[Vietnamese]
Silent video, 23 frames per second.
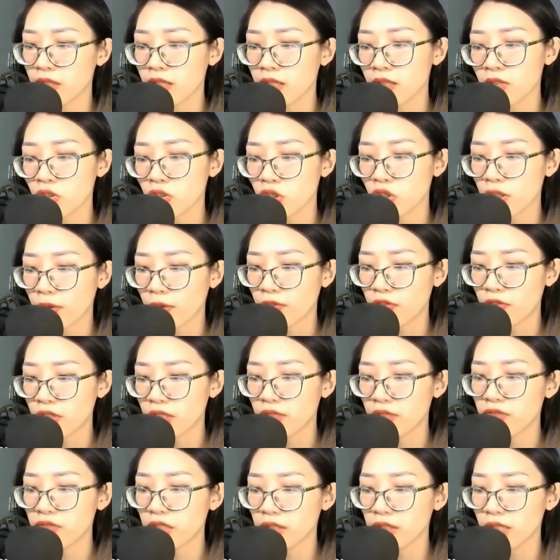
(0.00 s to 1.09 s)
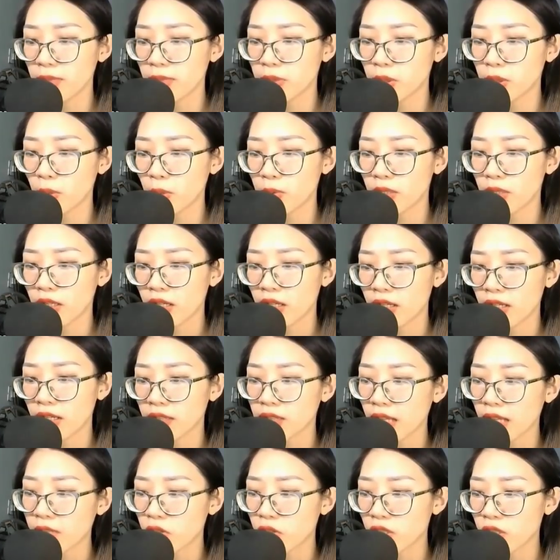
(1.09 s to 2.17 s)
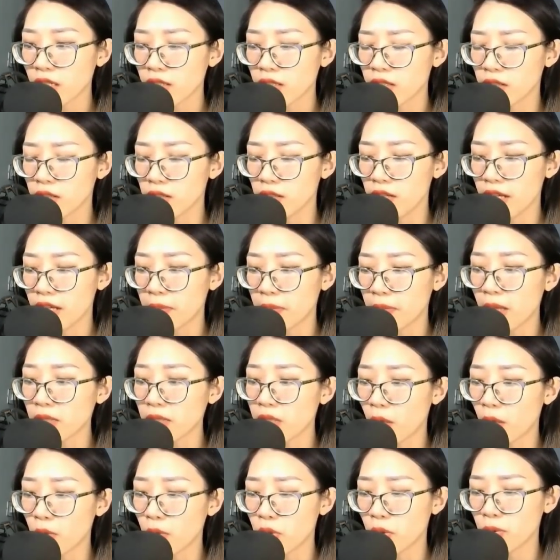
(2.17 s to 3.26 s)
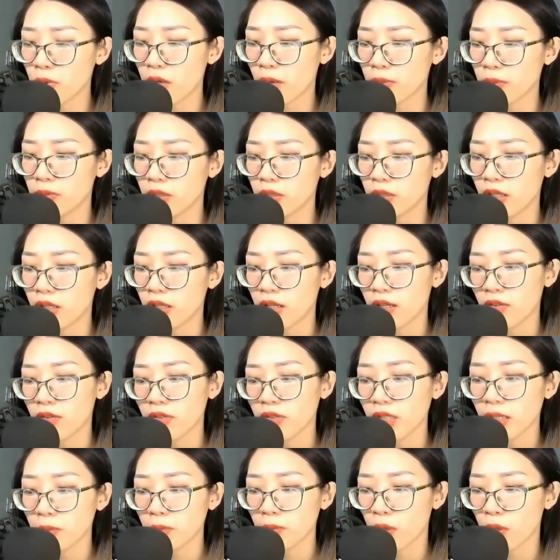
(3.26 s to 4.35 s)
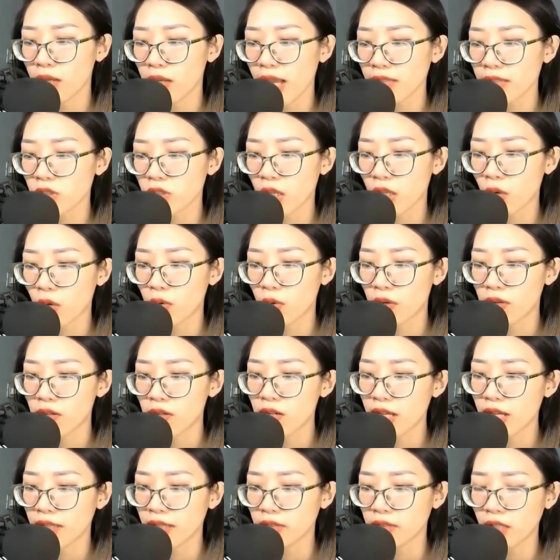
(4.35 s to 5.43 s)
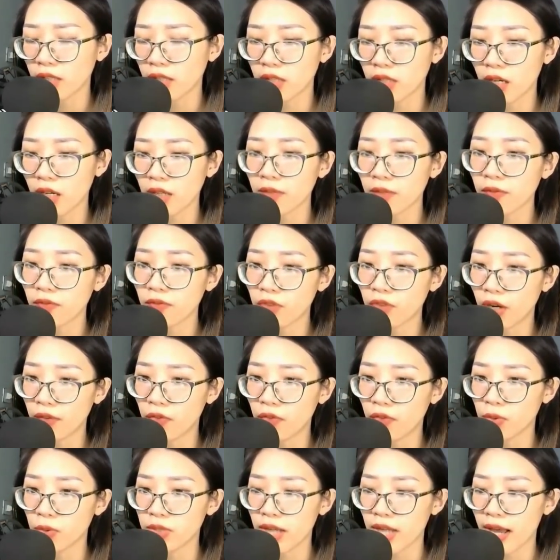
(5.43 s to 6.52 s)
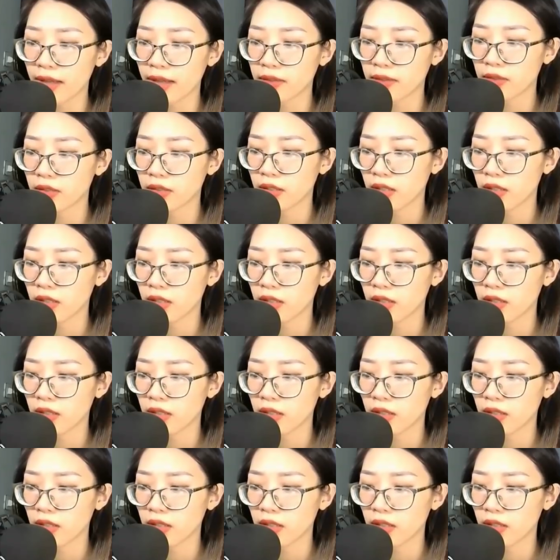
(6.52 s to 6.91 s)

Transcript: Song phương vừa tiếp xúc, thành sắc cử liên bắt đầu rung động, nhưng một lát sau liền tất tất vỡ vụn ra.